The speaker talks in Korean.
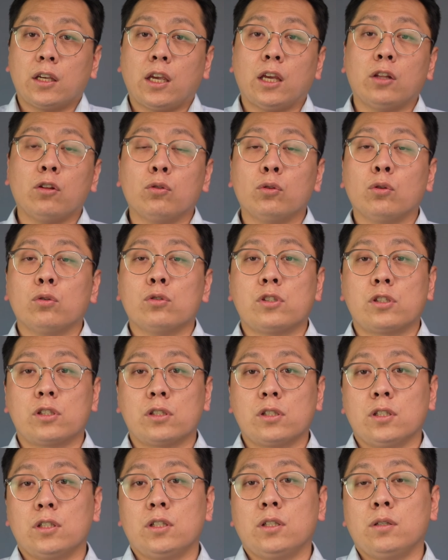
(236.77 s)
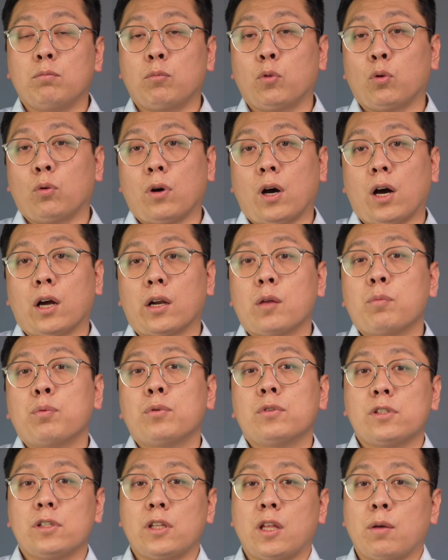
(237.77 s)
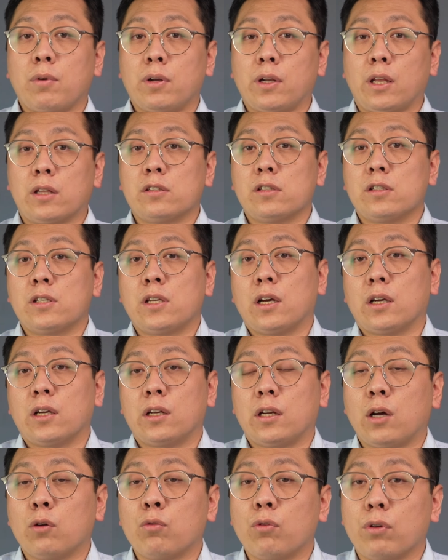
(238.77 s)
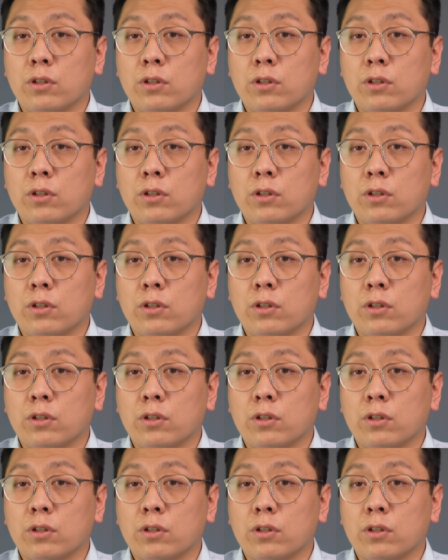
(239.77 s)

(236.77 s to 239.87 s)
캐논도 지금 RF 시네마 렌즈 이야기를 하고